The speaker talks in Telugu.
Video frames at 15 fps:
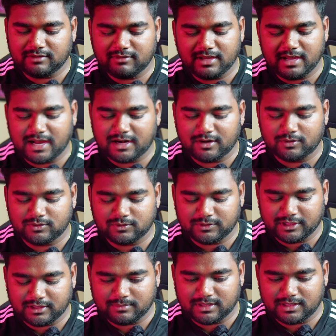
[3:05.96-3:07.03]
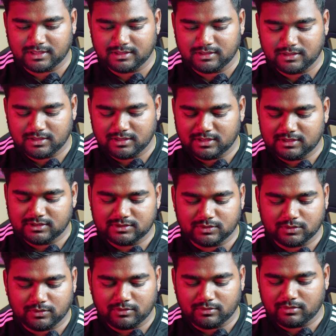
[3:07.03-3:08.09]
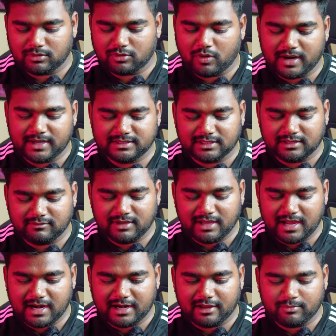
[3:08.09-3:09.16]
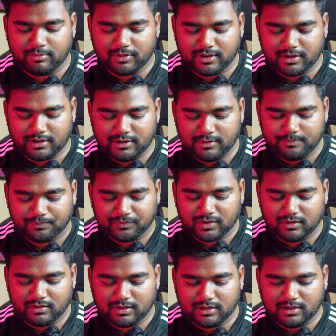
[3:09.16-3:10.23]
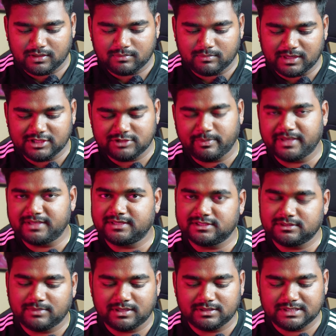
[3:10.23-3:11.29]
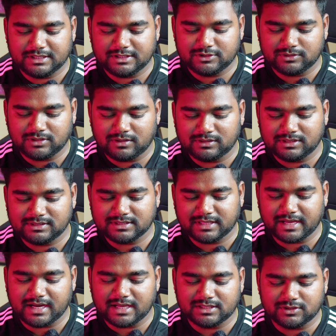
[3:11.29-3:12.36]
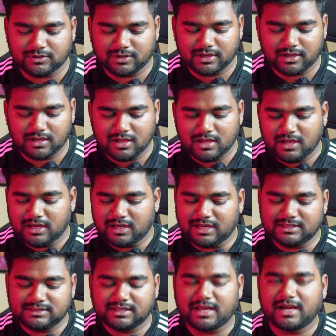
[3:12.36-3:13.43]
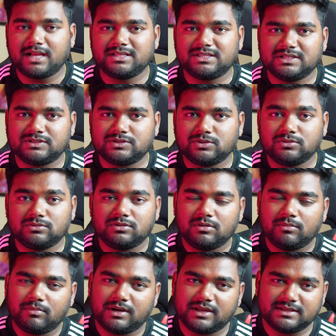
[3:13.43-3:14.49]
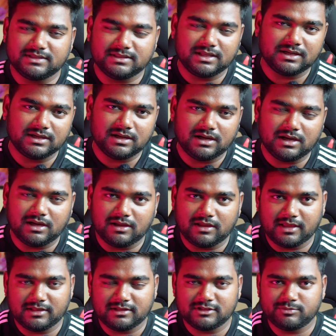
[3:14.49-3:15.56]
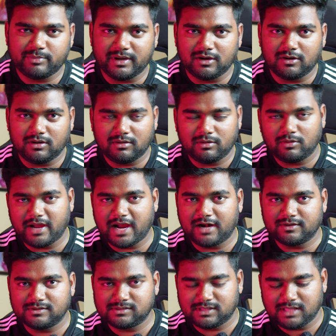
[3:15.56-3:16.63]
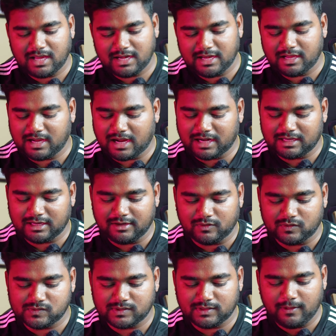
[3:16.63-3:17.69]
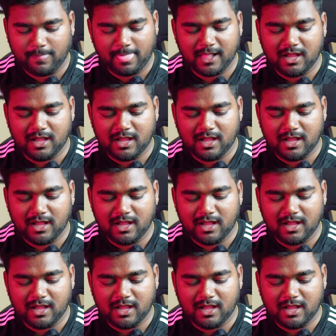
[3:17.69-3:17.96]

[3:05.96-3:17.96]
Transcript: అనేవి యాడ్ అవుతుంటాయి అనమాట సో కాయిన్స్ అనేవి యాడ్ అయిపోయాయి ఓకే మళ్ళీ స్పిన్ చేసి మనం చేయొచ్చు తర్వాత స్క్రాచ్ ఓకే ఇలా స్క్రాచ్ చేస్తూ మనకి సిందగా ఏదైతే స్పిన్లో యాడ్ వస్తుందో లేక్ అట్లానే వస్తుంది